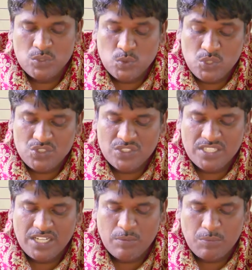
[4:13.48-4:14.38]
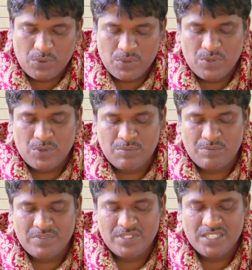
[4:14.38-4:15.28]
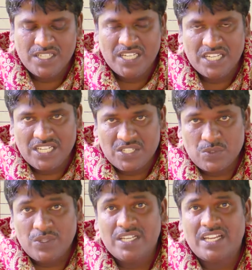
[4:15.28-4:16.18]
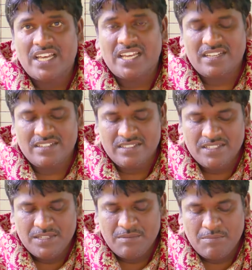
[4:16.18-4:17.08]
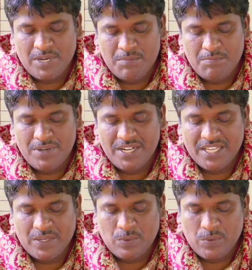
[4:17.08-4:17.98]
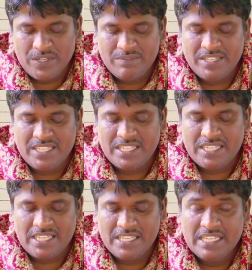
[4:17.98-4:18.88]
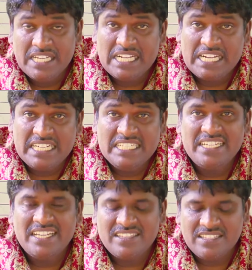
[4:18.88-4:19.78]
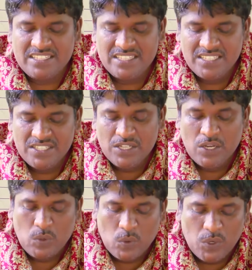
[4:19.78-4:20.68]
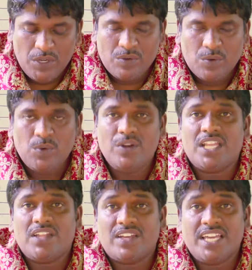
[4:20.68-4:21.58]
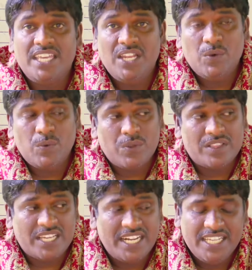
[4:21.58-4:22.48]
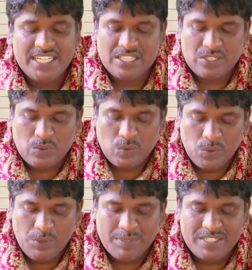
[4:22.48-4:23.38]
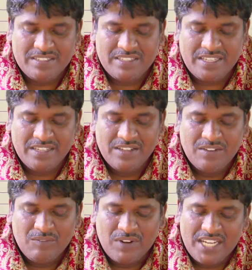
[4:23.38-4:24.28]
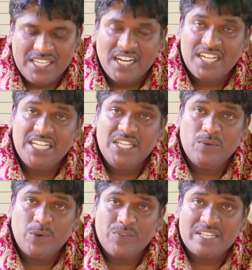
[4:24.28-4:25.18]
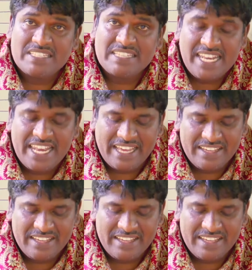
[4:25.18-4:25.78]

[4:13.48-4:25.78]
துரிசுகள் பொறுக்கும் என்று சொல்லுகிறார் மாப்பிள்ளை கோலம் நீங்கி கண்ணிழந்து கோல் கோல் அதாவது கையில் ஒரு தடி எடுத்து கோல் பற்றி வழிகாட்டி ஒருவர் செல்ல